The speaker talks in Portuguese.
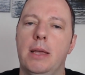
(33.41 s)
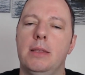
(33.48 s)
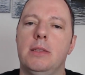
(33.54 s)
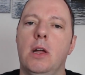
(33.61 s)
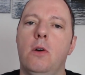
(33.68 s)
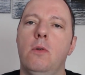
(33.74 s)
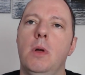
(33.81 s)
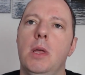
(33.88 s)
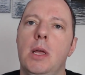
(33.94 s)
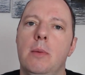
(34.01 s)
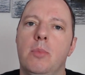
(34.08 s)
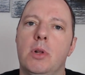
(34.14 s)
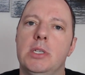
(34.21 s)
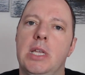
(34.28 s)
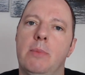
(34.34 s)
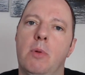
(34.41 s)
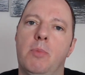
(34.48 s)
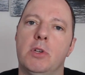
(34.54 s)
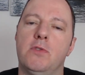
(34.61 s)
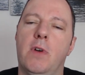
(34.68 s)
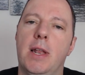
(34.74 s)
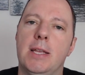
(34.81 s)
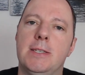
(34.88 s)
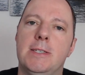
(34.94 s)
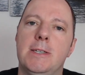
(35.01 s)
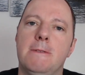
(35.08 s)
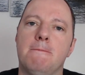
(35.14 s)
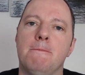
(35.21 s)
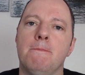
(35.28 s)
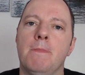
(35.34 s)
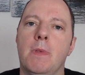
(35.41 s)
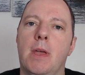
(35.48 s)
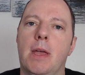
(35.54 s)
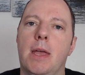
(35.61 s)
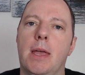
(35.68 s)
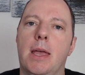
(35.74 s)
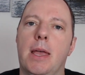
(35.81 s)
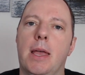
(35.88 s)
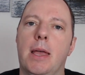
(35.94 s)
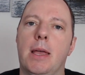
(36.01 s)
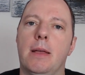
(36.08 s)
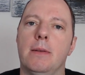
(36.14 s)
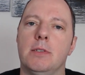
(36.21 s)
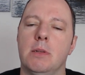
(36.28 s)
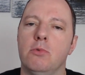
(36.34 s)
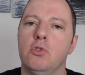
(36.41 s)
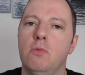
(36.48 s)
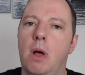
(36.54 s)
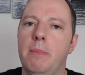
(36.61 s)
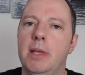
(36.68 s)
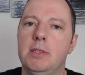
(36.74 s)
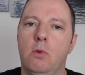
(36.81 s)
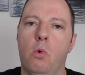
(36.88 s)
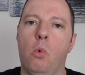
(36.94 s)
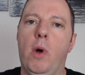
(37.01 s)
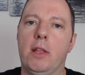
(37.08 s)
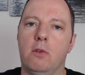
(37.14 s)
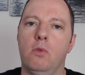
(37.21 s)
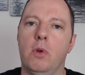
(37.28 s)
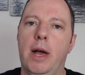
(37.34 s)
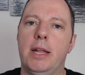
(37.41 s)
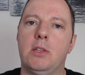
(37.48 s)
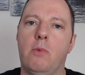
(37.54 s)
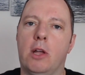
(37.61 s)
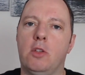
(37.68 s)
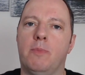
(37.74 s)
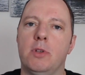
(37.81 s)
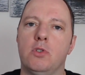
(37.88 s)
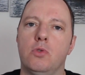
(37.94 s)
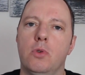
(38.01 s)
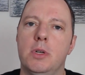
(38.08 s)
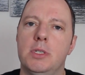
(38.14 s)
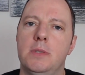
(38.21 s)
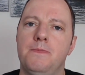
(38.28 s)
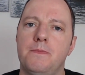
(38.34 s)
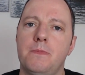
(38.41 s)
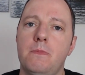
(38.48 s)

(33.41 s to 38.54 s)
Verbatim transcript: Então, por exemplo, eu posso falar assim: é, estamos numa mesa com quatro lugares, quatro pessoas,